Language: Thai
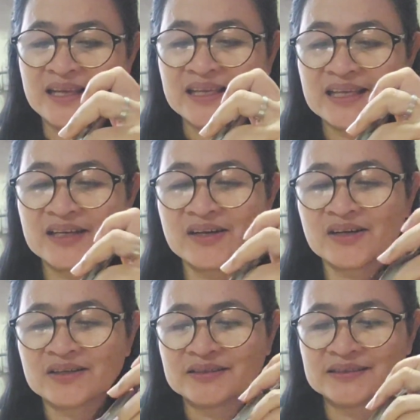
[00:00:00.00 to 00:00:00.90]
นี่ก็
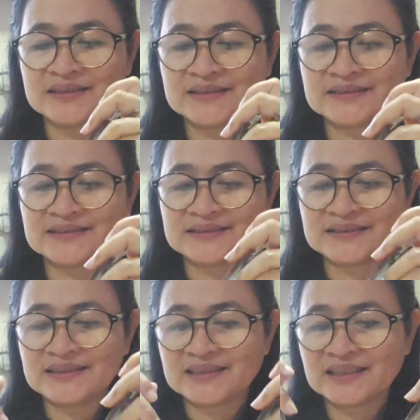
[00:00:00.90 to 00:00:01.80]

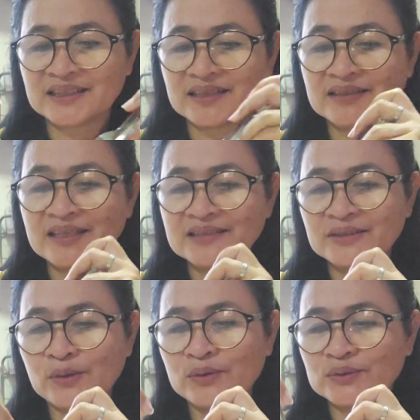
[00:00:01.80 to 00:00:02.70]
เขาจะ
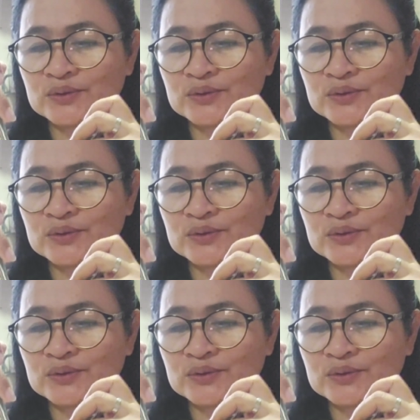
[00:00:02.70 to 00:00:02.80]
ส่ง